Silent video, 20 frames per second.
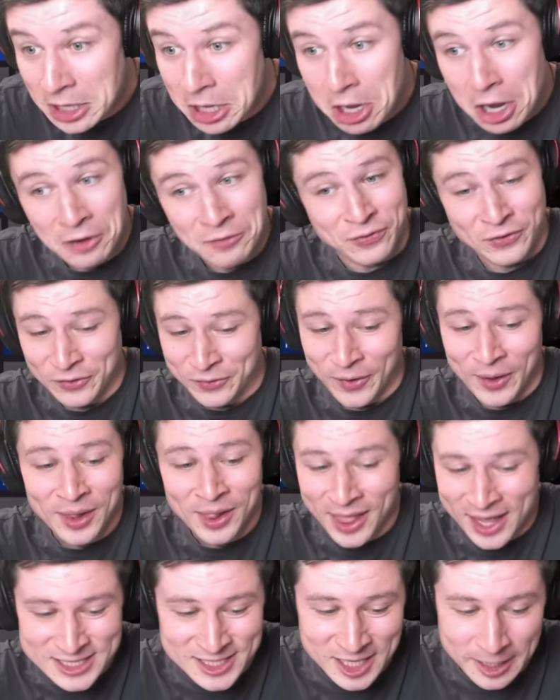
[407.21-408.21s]

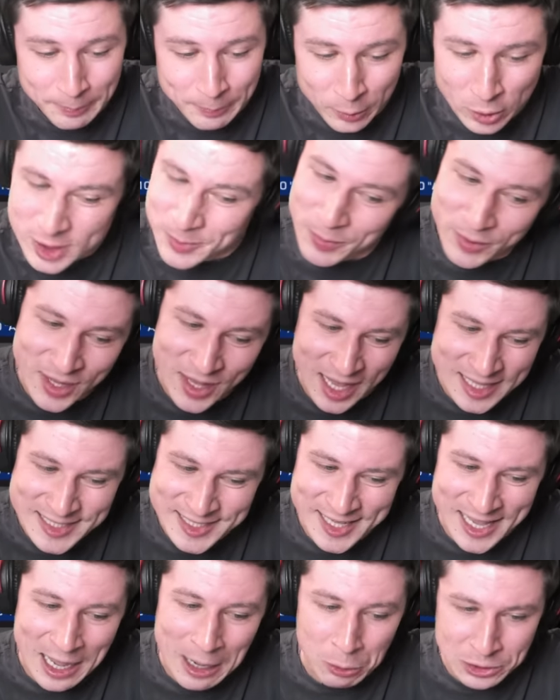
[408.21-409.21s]
Фэнфолайзер эм плюс
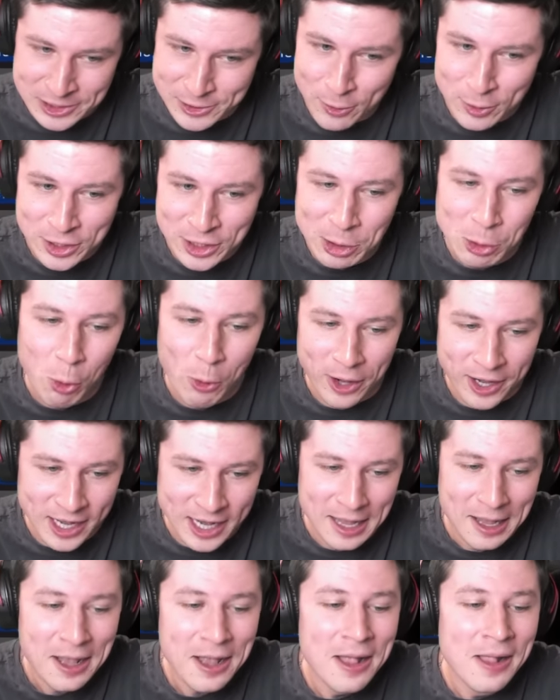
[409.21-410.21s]
15к, он стоит
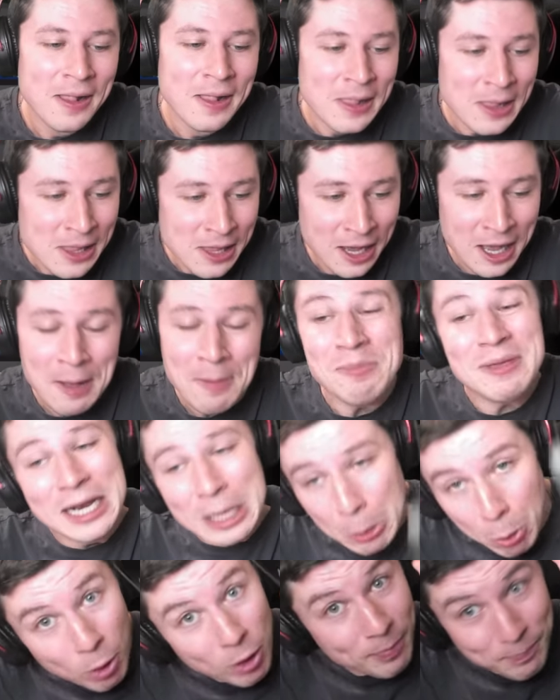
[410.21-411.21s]
недорого. А,
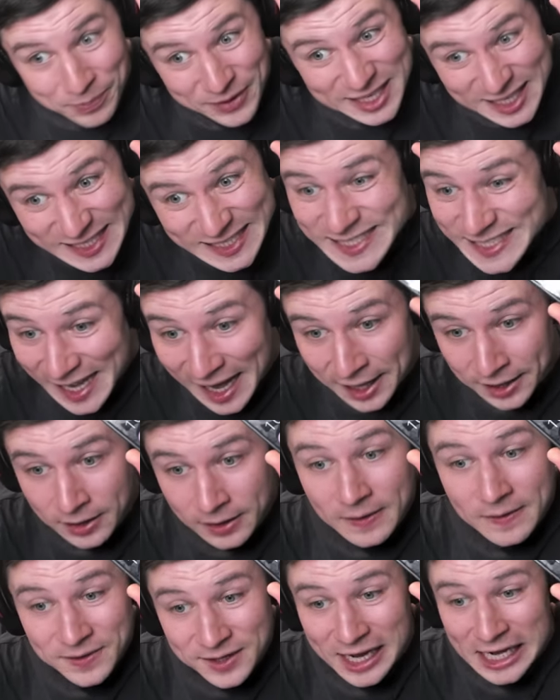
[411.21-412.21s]
миллион пятьдесят.
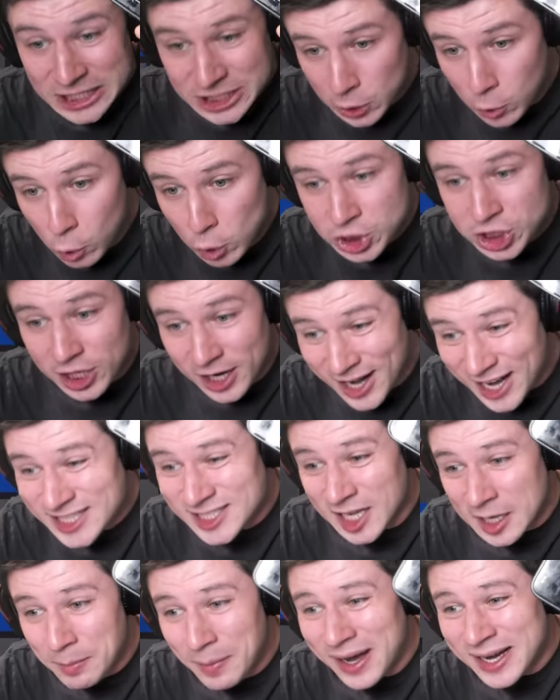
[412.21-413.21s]
Дальше куча
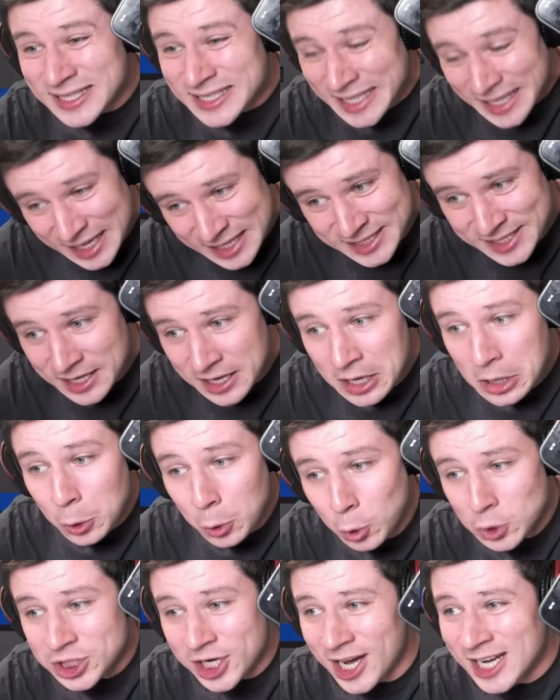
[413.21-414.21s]
разных МАК-10,
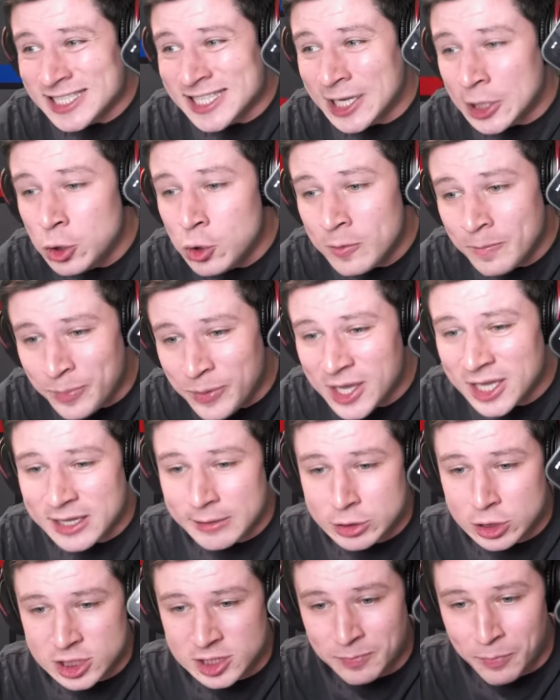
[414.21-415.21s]
куча разных UMP, эм это
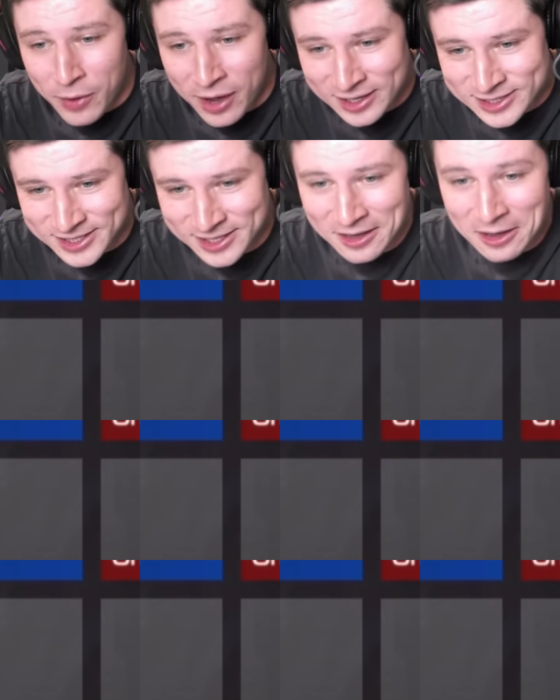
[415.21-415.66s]
все спаса.